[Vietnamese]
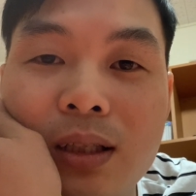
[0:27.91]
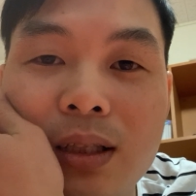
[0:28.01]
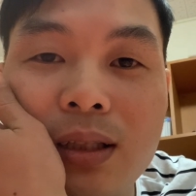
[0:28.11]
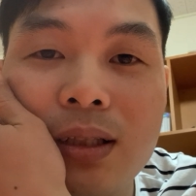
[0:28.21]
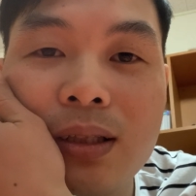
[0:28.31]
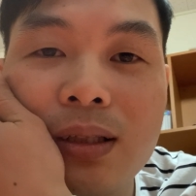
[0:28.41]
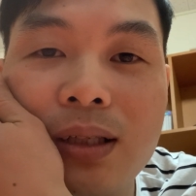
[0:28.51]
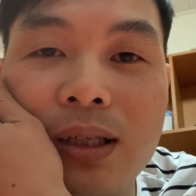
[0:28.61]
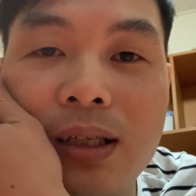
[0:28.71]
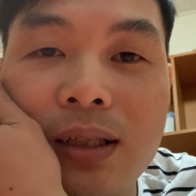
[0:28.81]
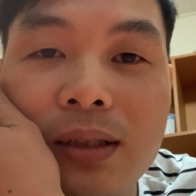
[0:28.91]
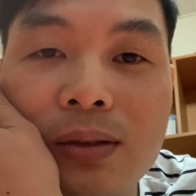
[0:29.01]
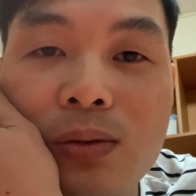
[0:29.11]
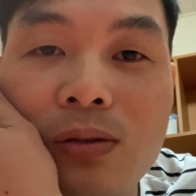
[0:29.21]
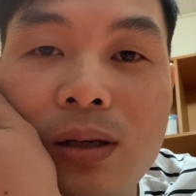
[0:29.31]
đến
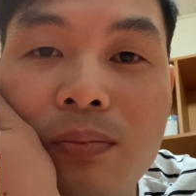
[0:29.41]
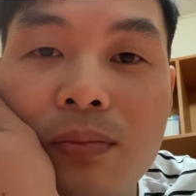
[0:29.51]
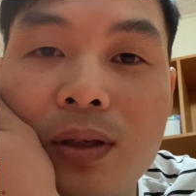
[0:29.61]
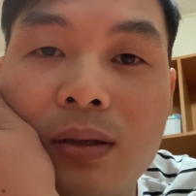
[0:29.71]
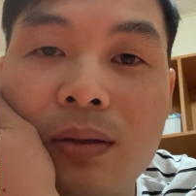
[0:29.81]
cái trung tâm